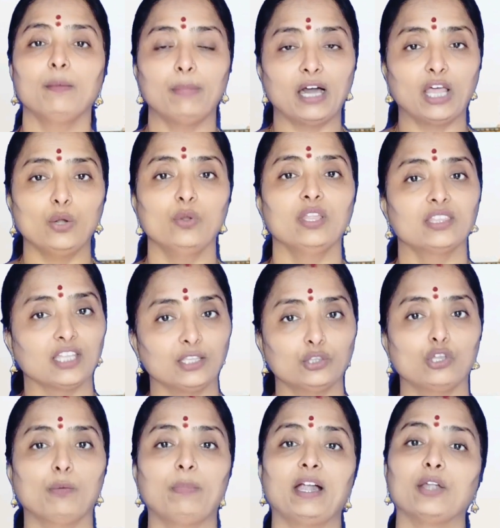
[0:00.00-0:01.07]
ఆ బాలుని
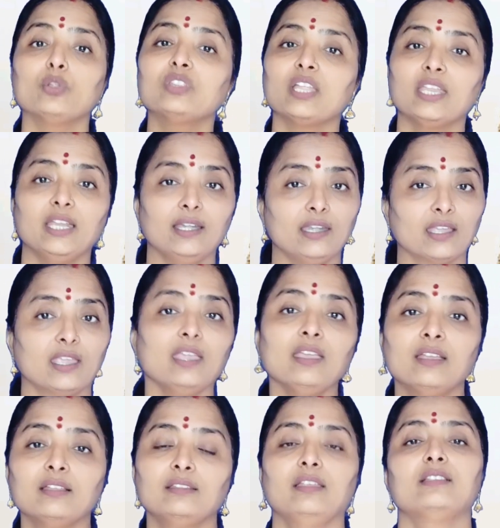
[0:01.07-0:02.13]
తనతో పాటు తన ఇంటికి
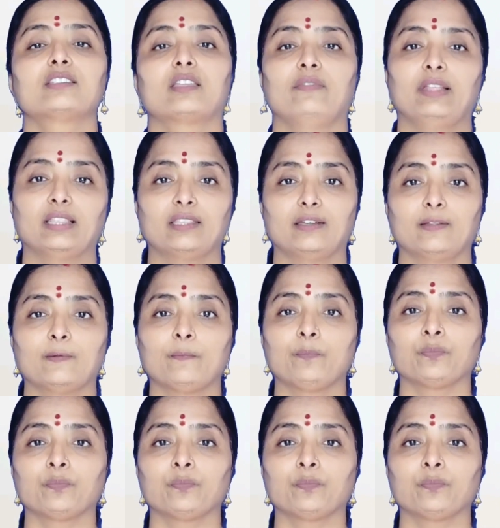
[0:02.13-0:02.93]
తీసుకువెళ్తాడు